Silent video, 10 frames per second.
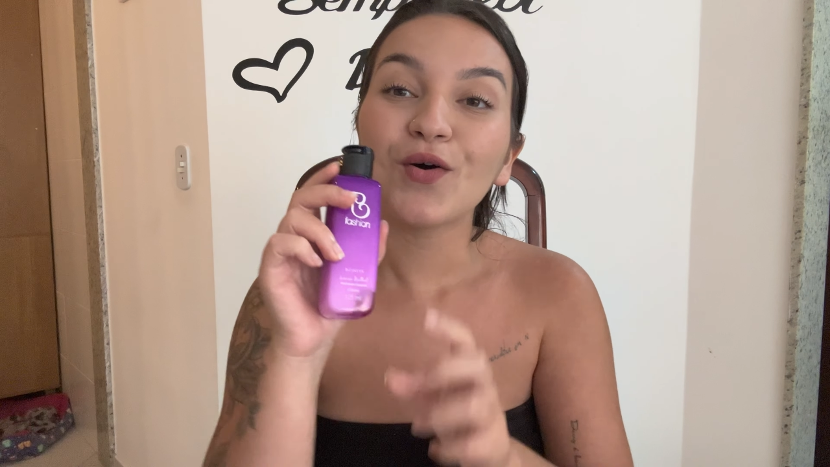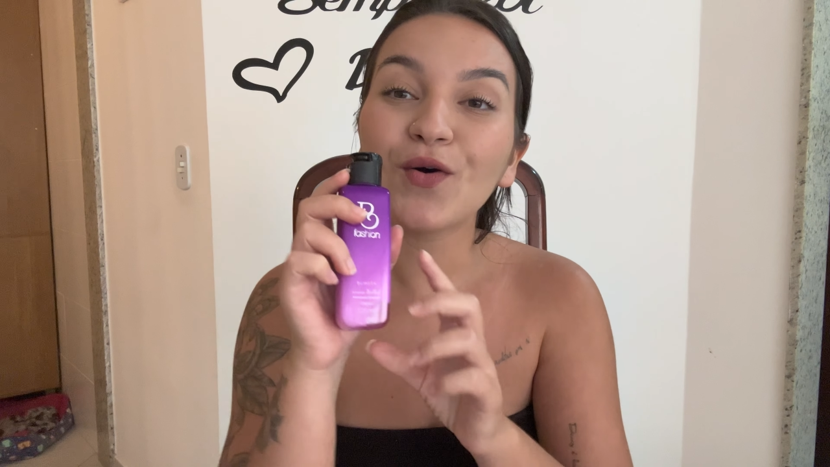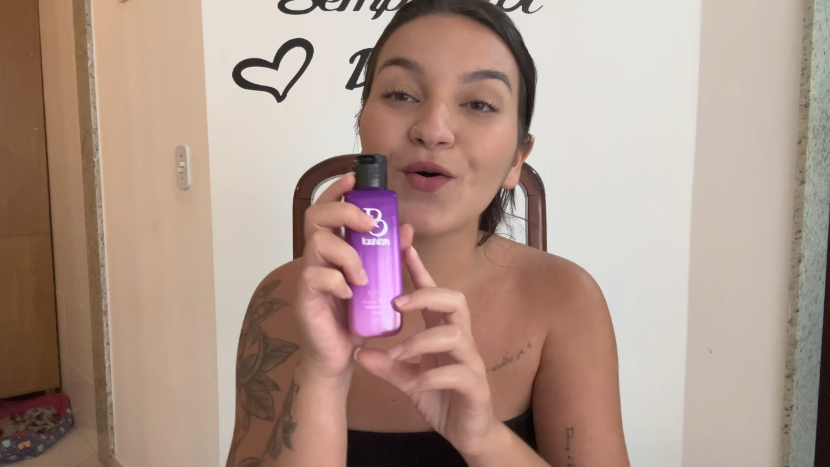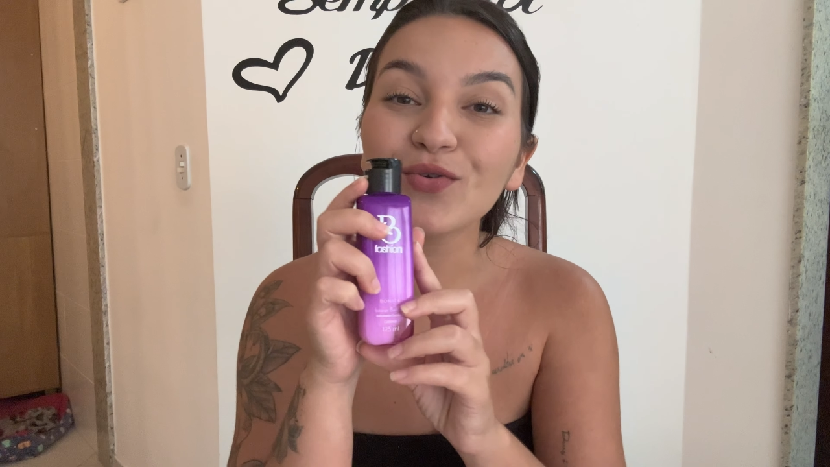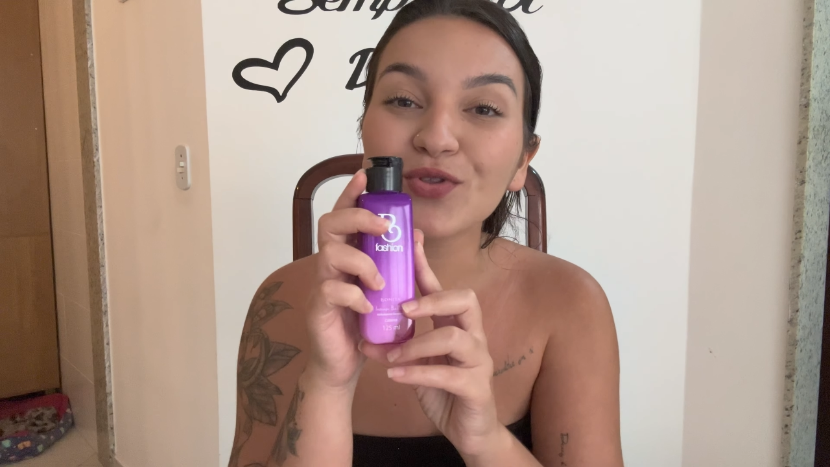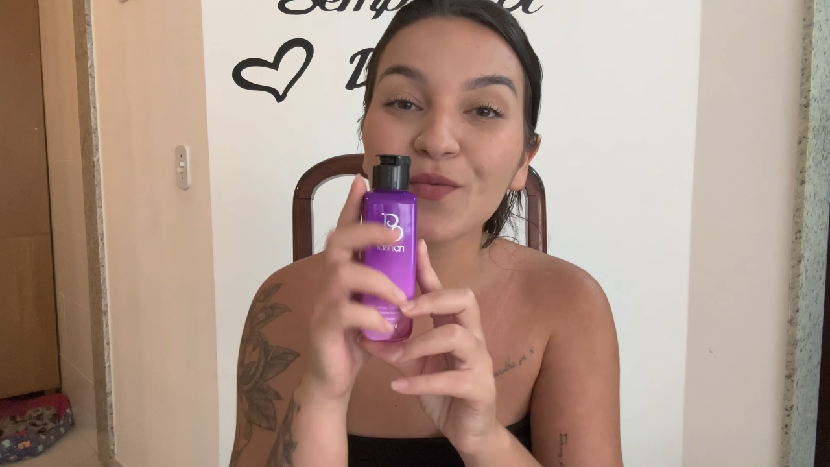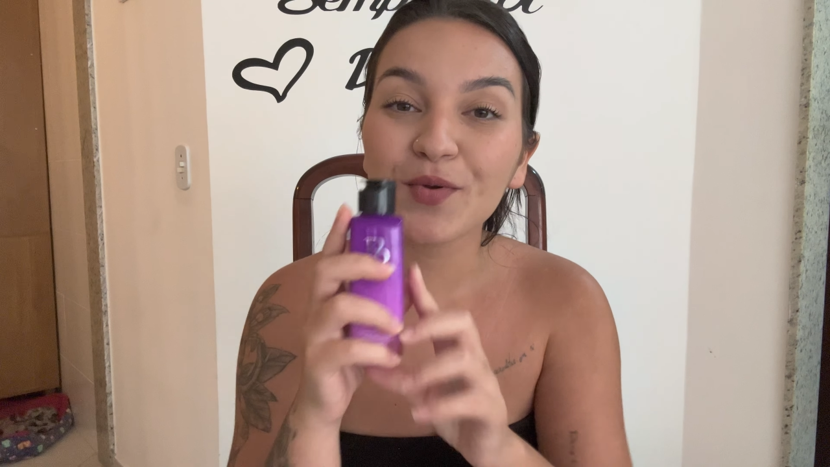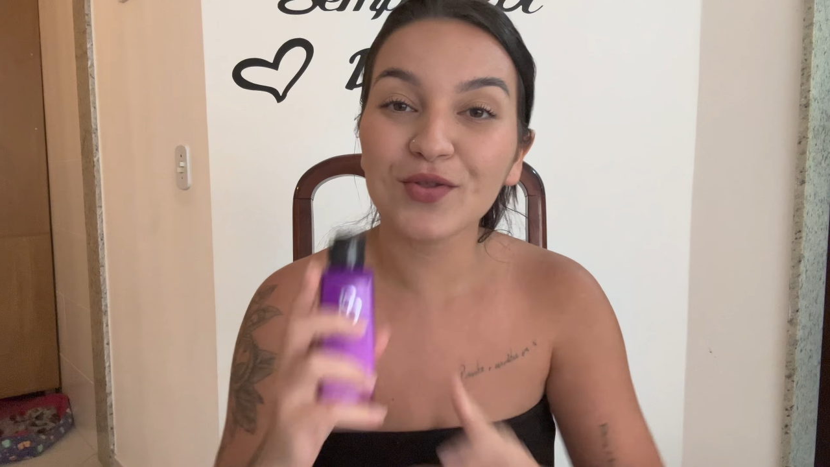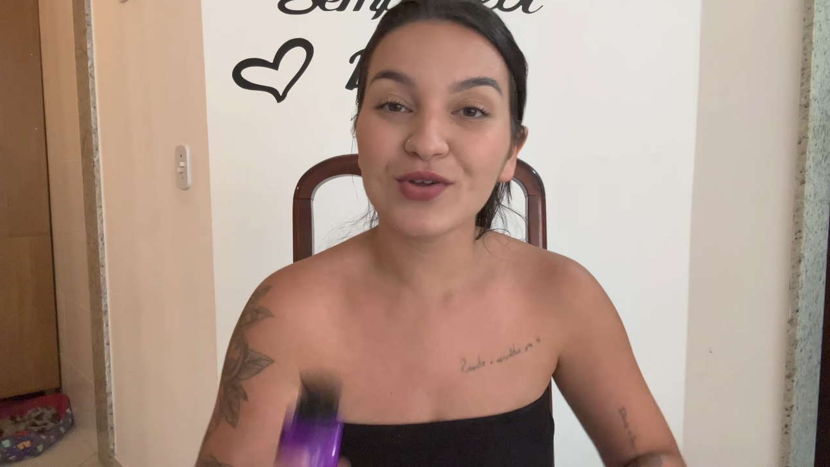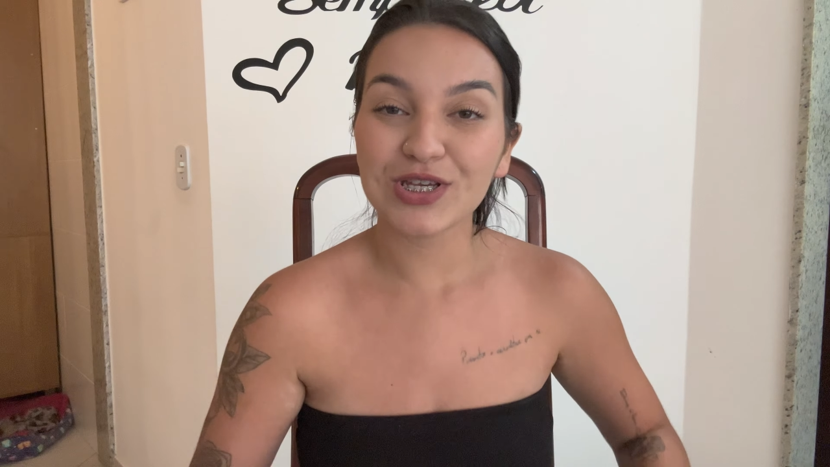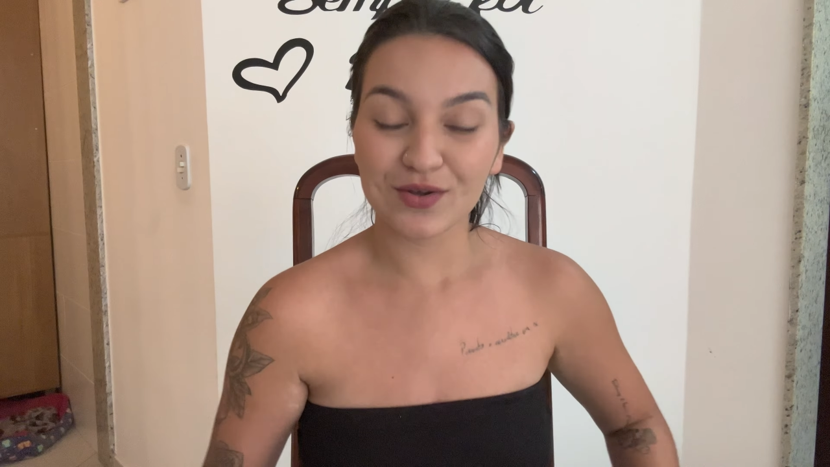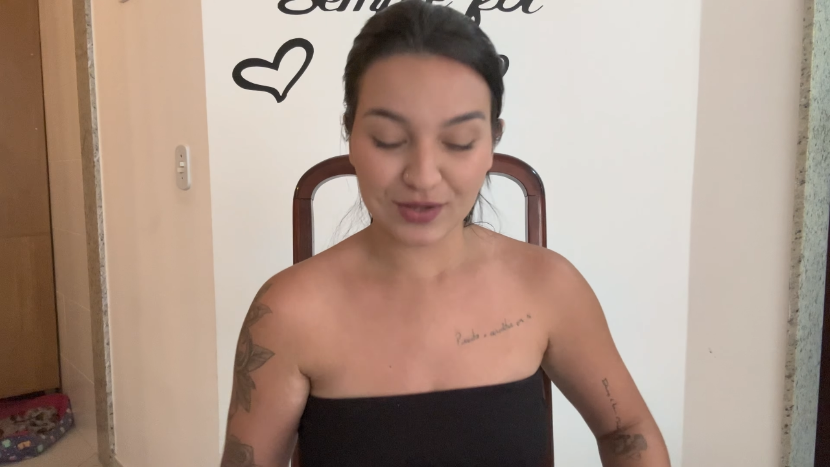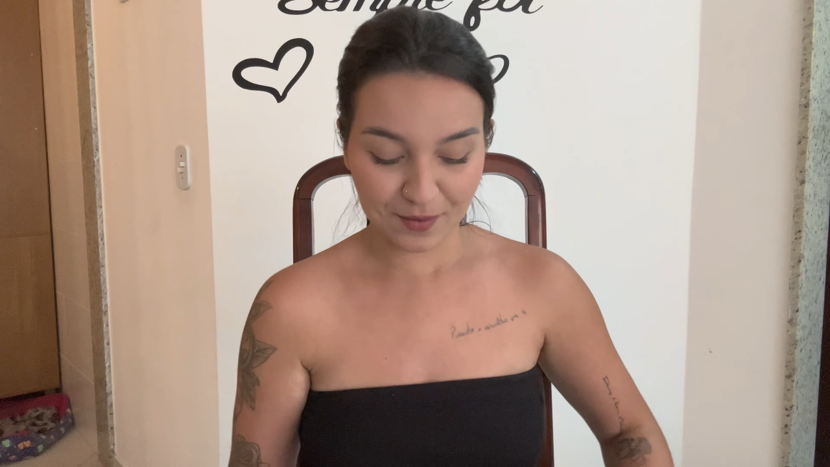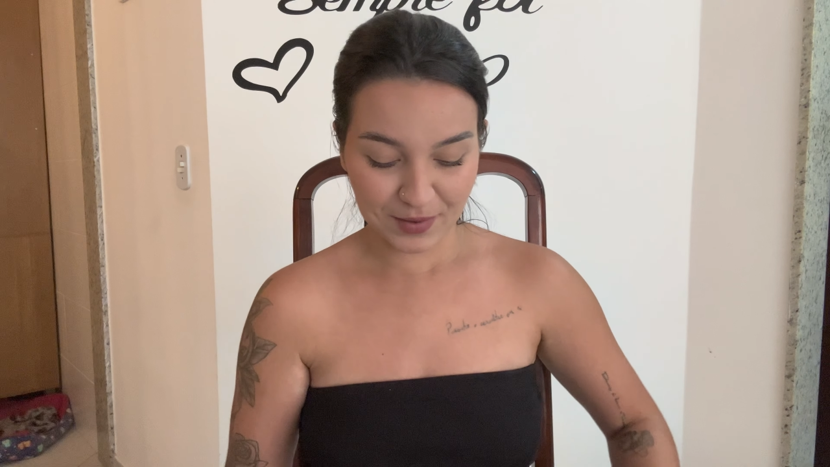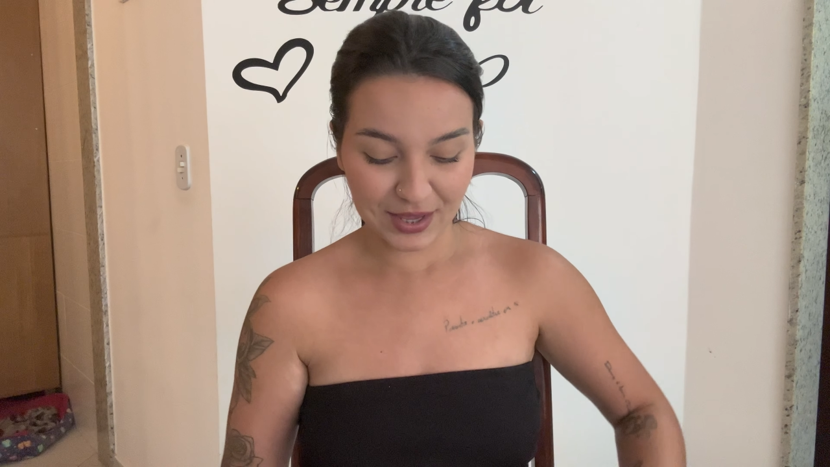Outro produtinho
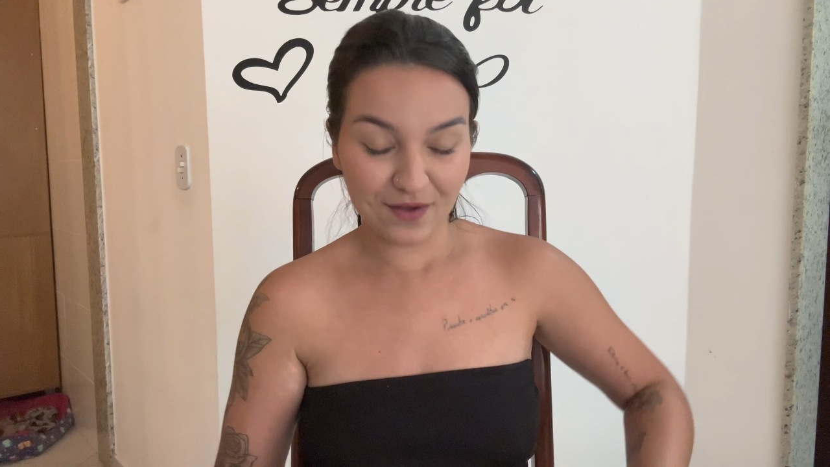também